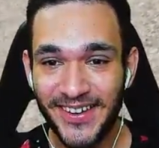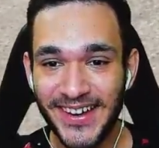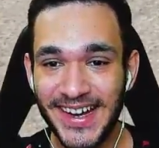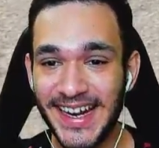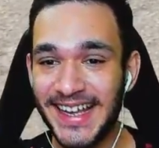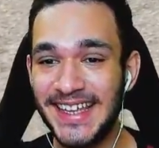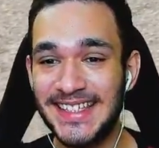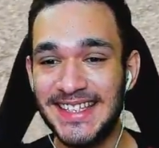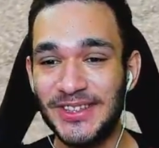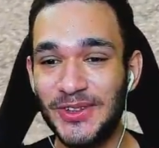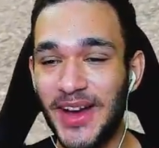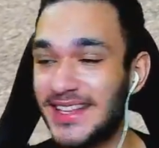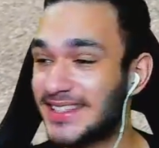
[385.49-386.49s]
Olha que
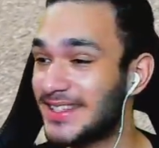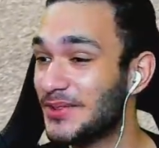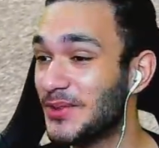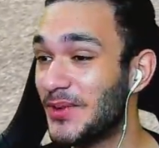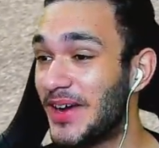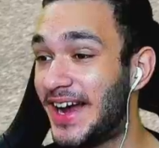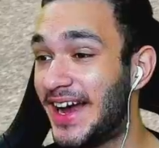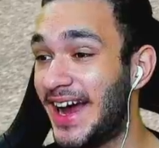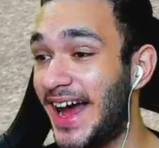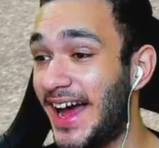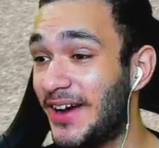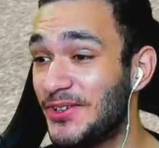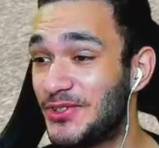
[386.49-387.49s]
situação do
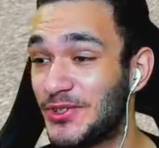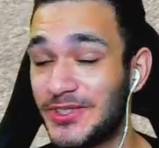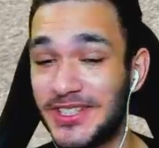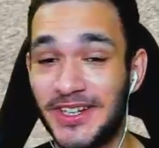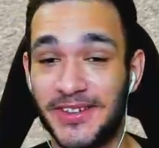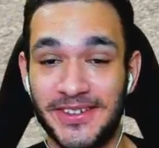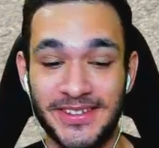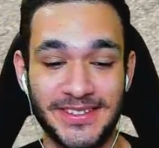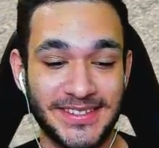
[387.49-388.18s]
carro, tiozão.